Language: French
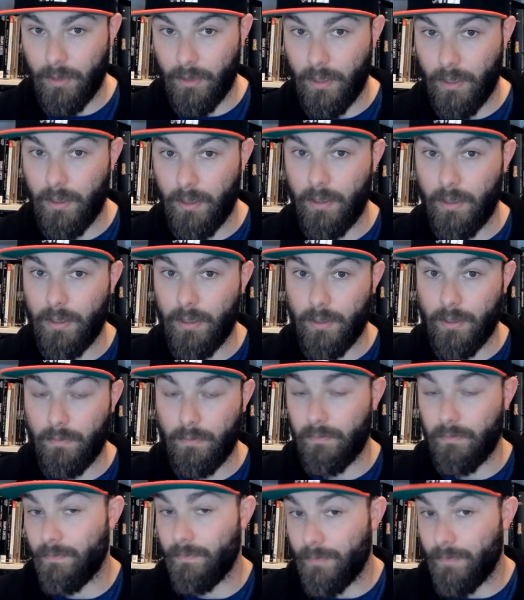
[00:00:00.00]
Euh,
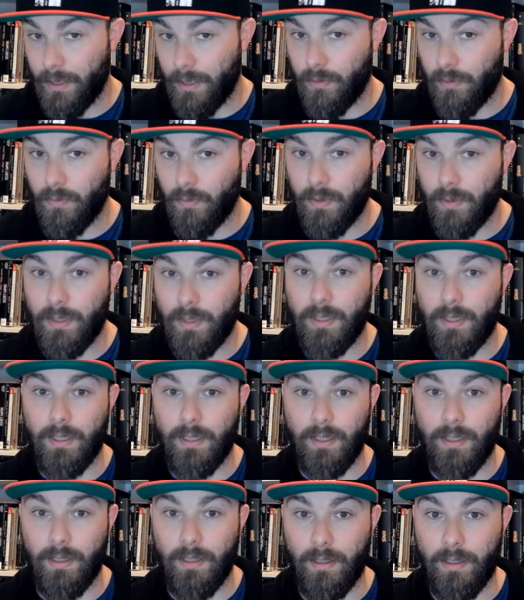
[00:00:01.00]
est-ce que c'est
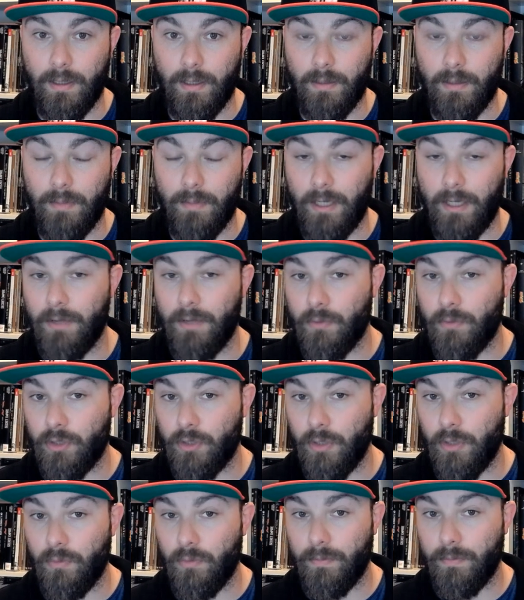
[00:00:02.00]
bah,
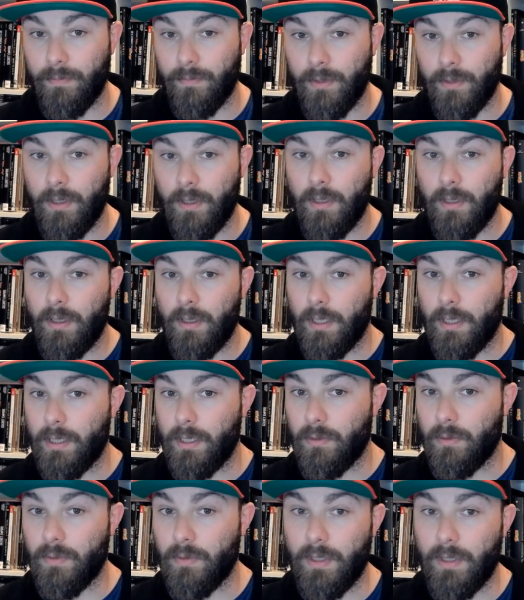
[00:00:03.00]
l'évangélion Est-ce
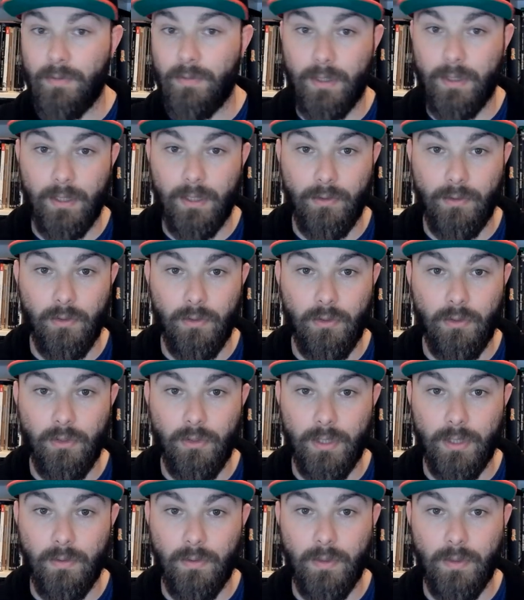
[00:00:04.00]
que ça vient d'un ange
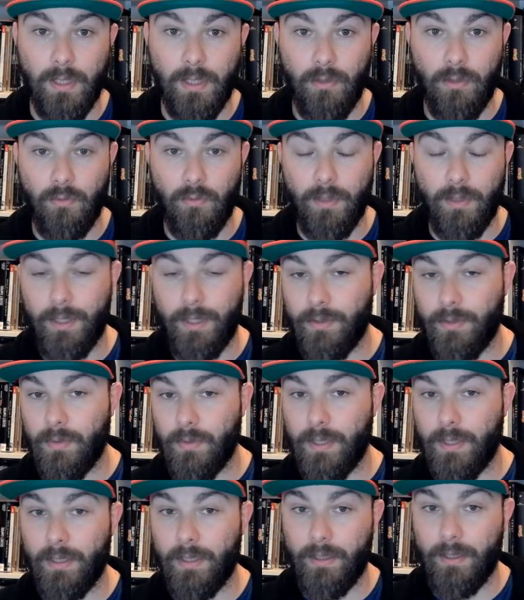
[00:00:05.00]
Est-ce que c'est un humain Est-ce que
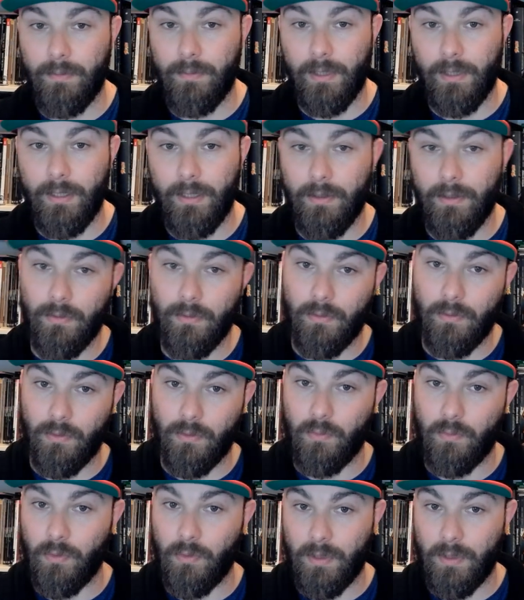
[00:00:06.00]
c'est un hybride et autres On se
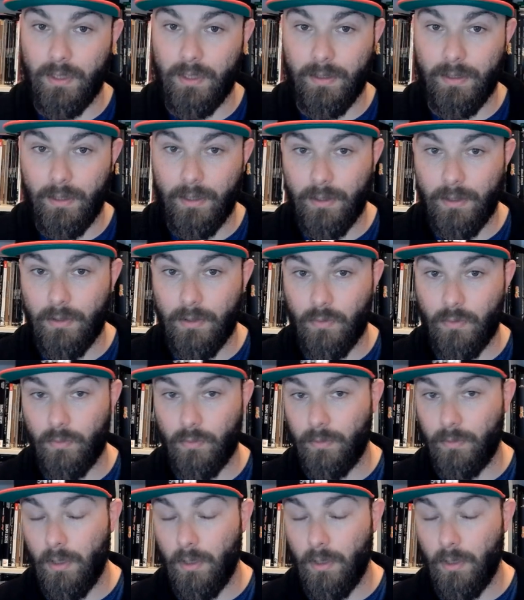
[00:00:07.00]
pose des tas de questions